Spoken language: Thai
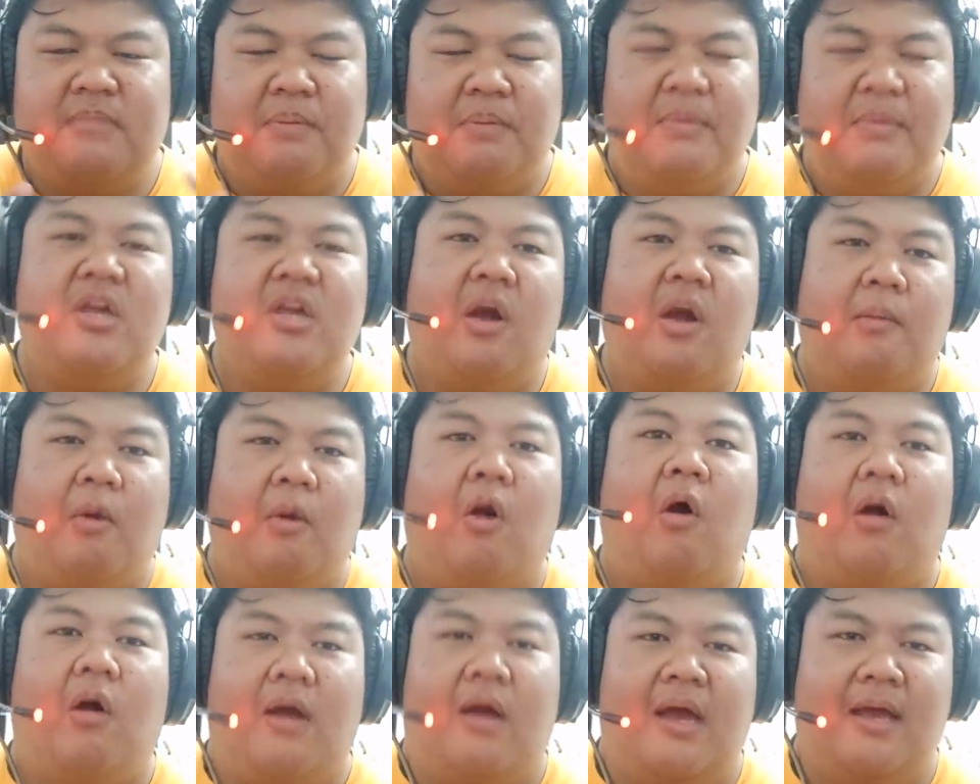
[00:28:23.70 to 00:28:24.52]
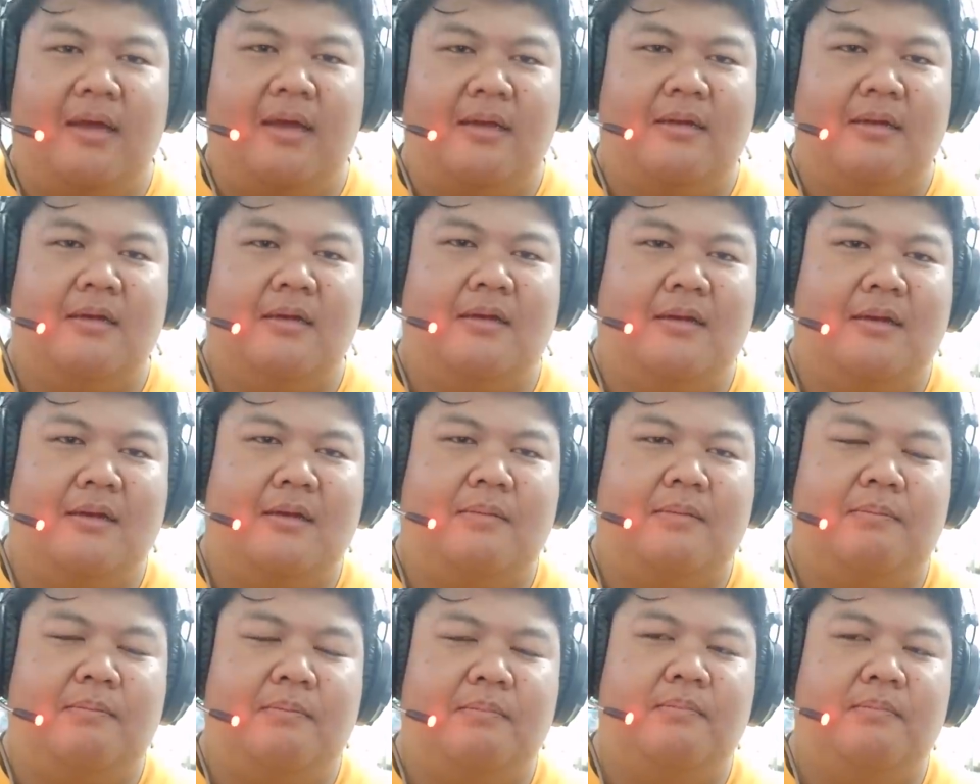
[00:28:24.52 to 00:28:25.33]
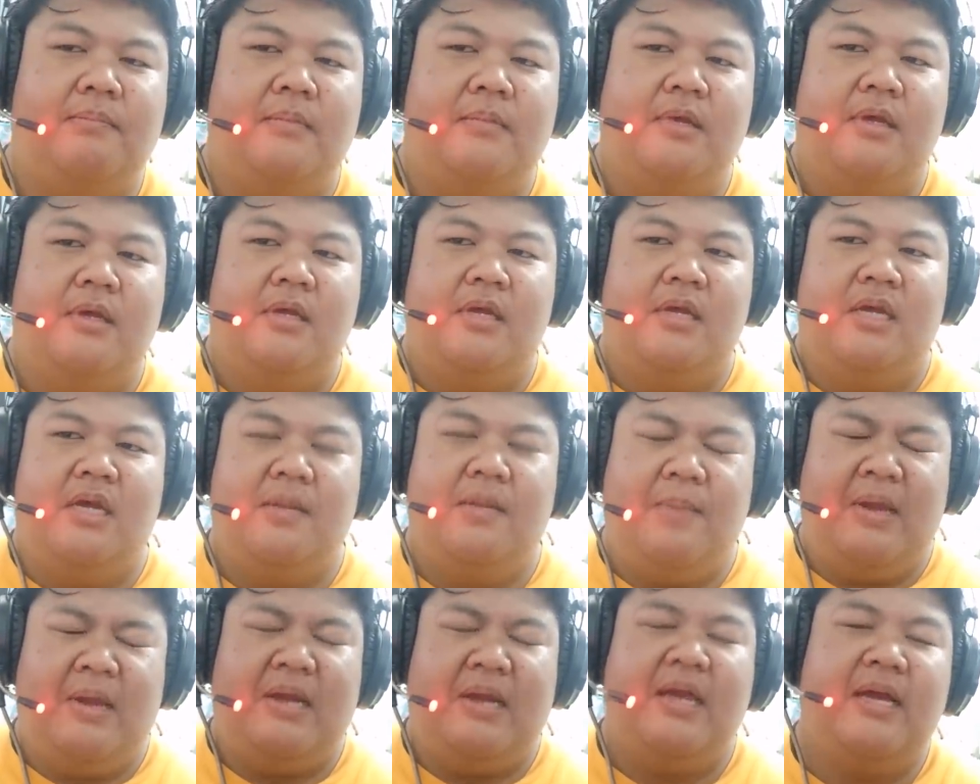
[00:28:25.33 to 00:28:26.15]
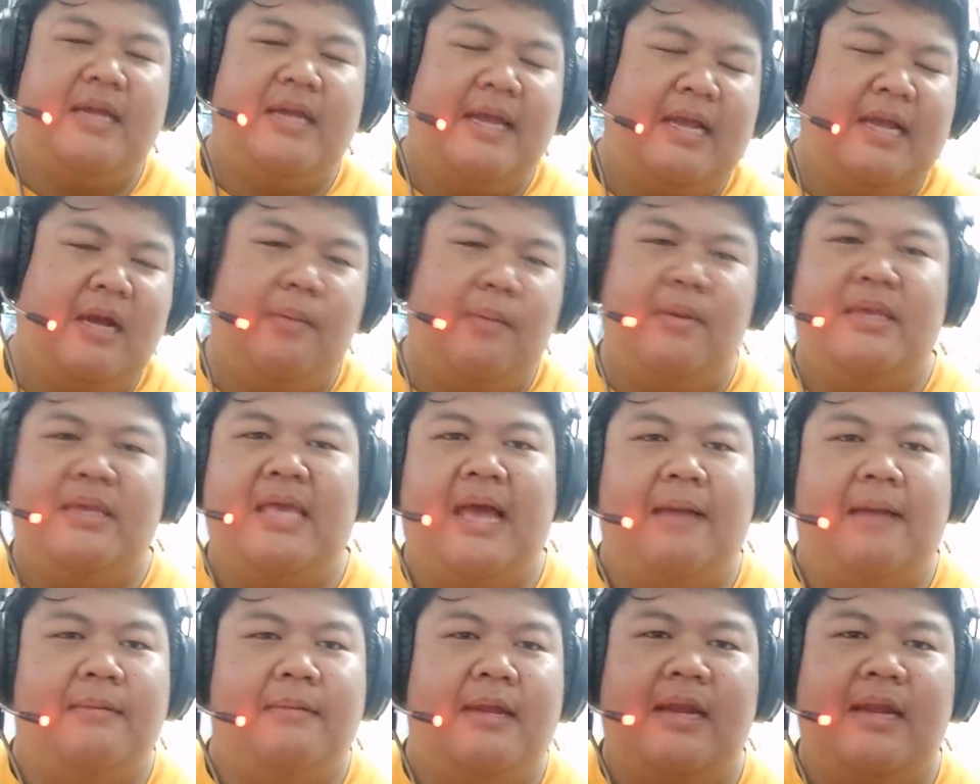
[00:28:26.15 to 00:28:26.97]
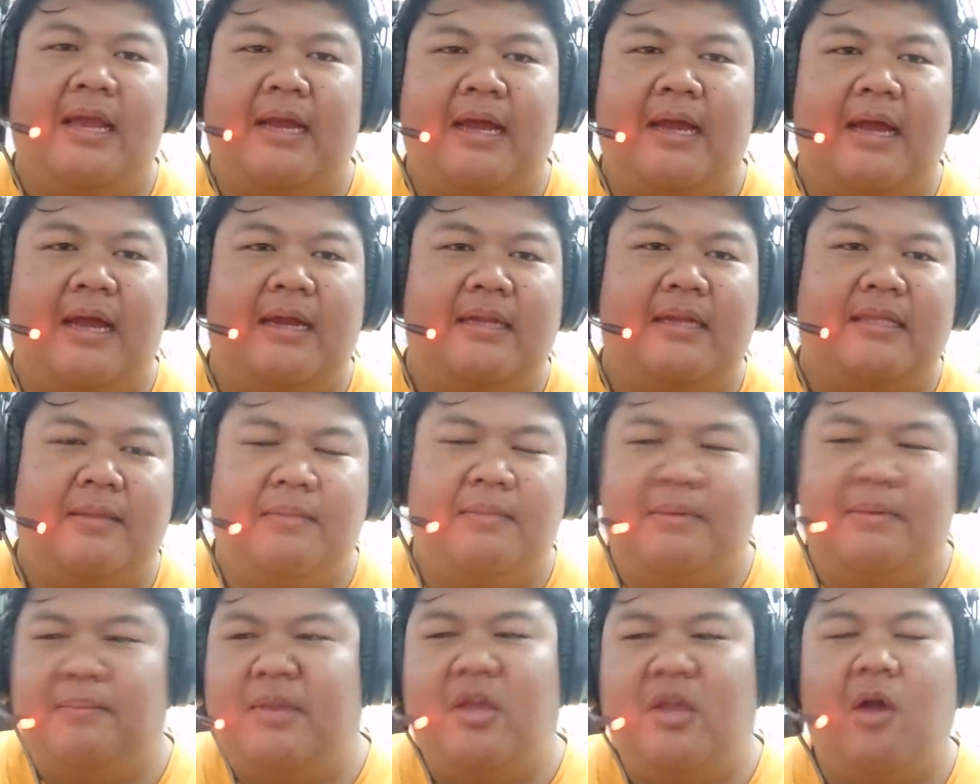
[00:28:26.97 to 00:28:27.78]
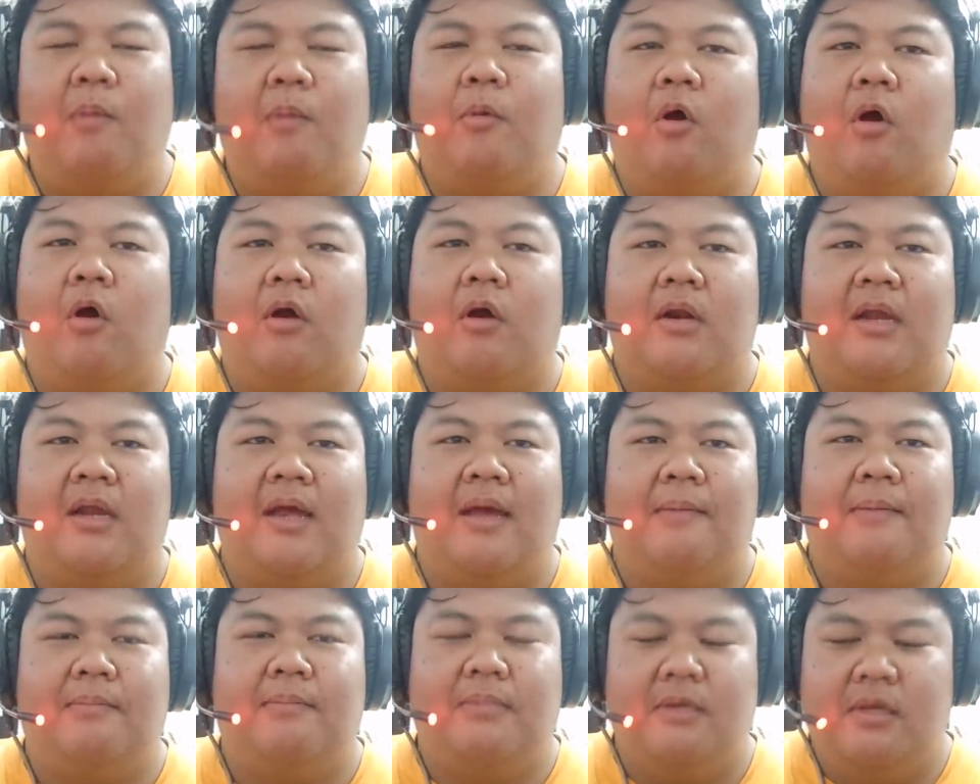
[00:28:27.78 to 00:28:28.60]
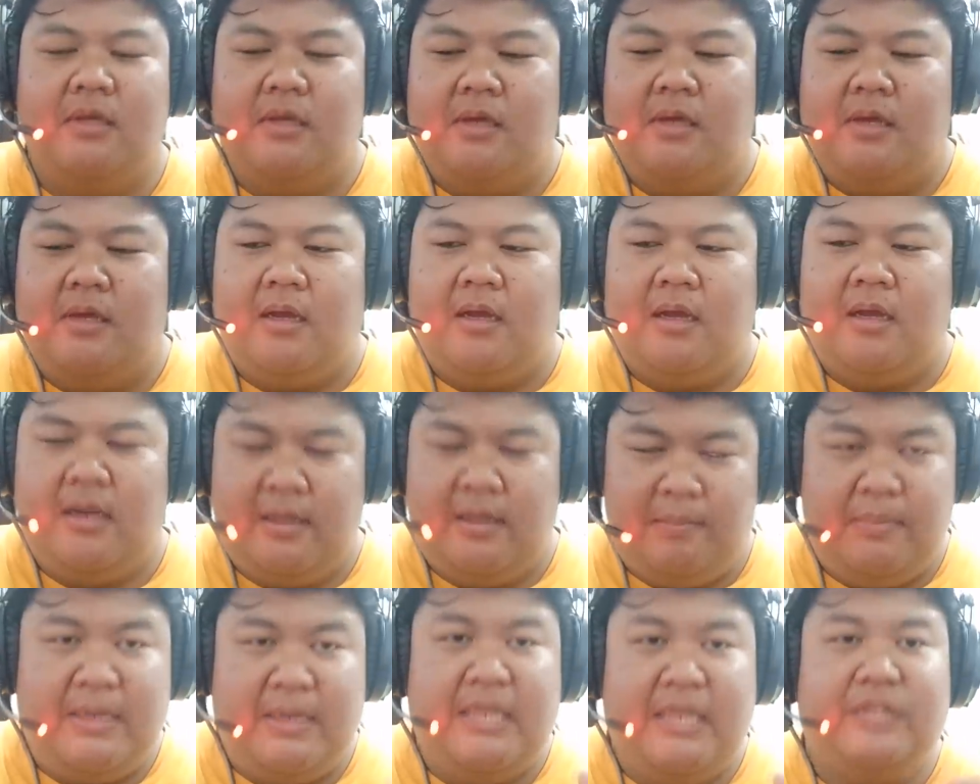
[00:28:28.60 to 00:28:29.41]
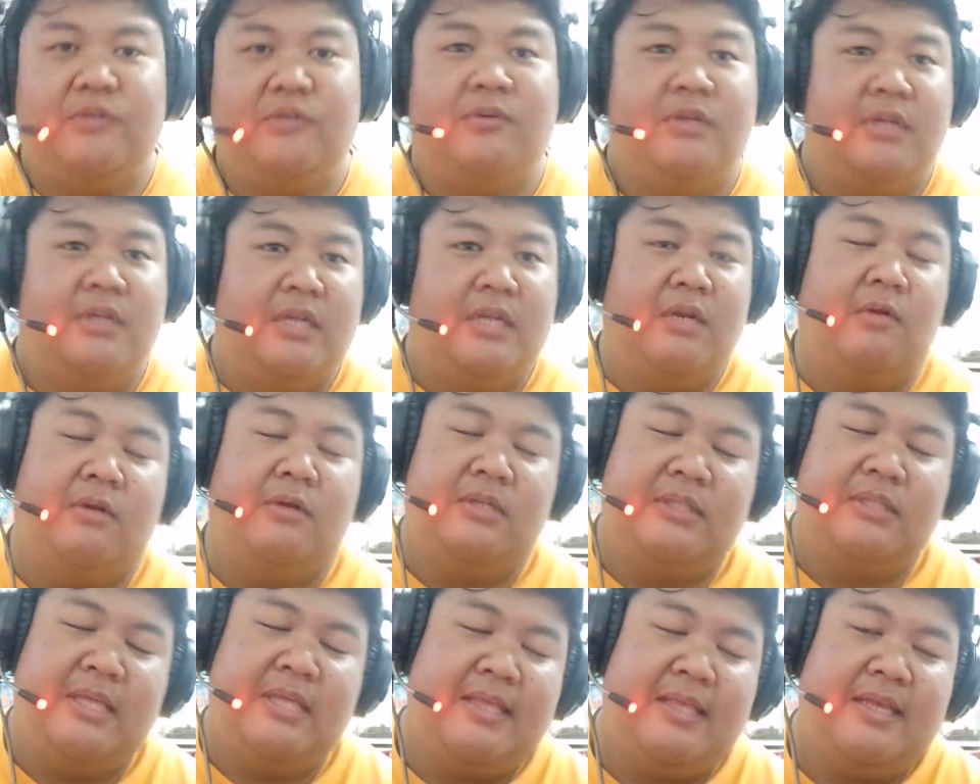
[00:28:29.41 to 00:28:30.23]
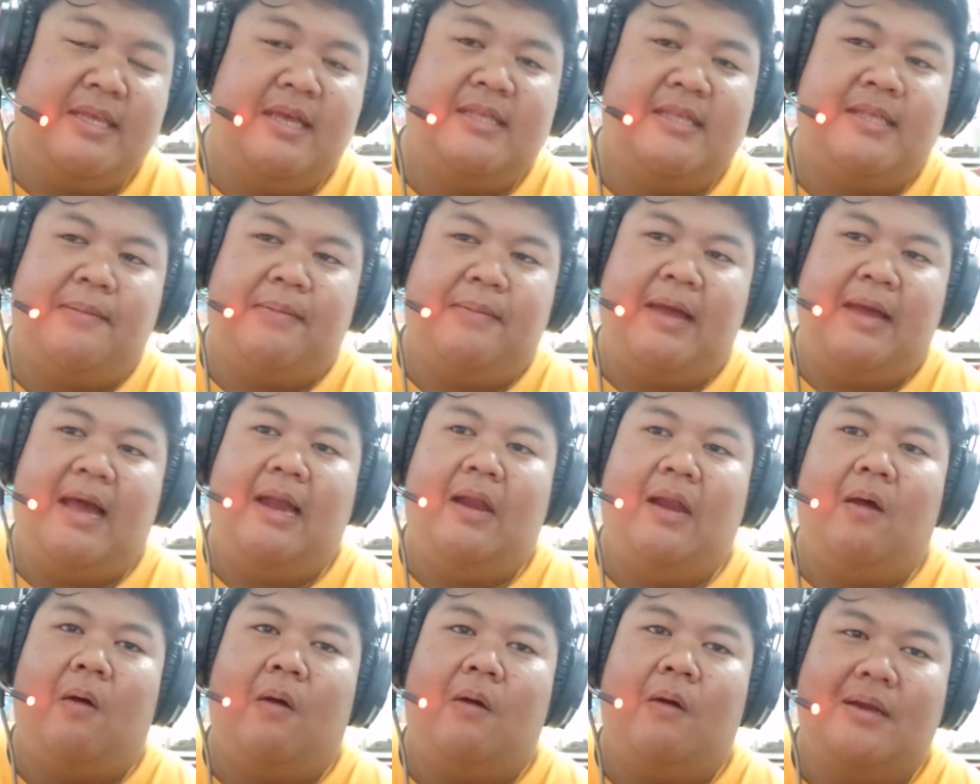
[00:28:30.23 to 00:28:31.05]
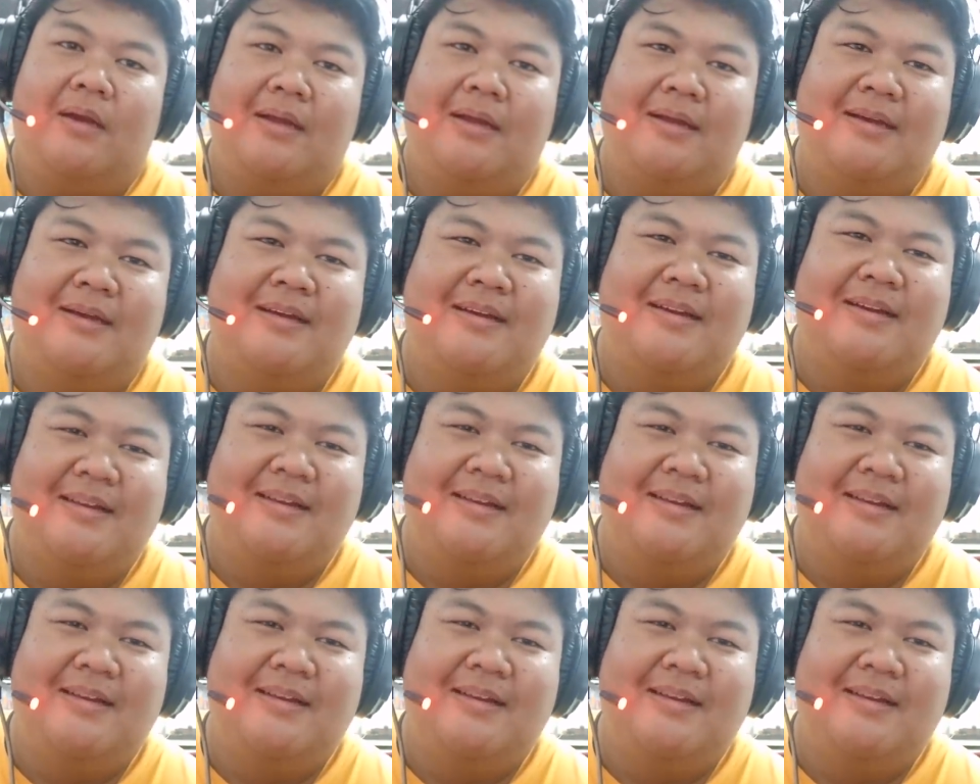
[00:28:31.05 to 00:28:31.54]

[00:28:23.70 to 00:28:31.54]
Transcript: มันไม่ยอมออกอ่ะเออคือแบนเนอร์แกก็พยายามหลายครั้งแล้วแต่มันไม่ยอมออกนะครับก็เป็นอีกจุดหนึ่งที่โดนทีเซอร์สับขาหลอกนะ